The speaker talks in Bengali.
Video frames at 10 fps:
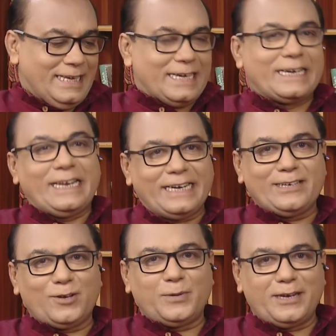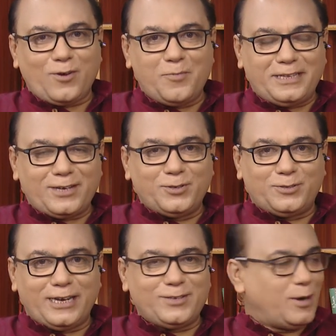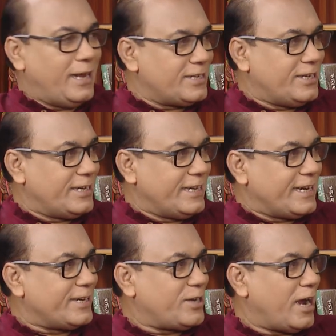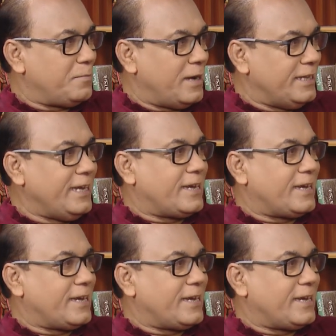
ক্রিকেটের ওপরে কবিতা সূত্রেই চলে আসি ক্রিকেট সাংবাদিক